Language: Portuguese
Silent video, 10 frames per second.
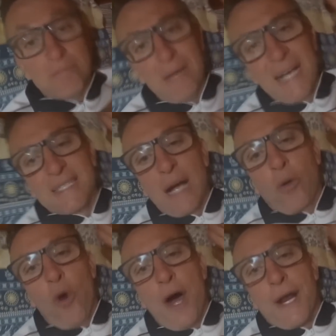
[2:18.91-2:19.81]
Mas
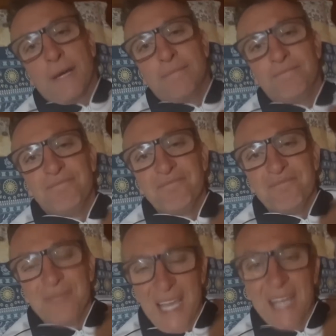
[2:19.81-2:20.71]
agora,
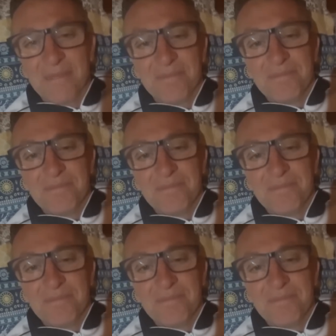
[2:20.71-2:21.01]
né?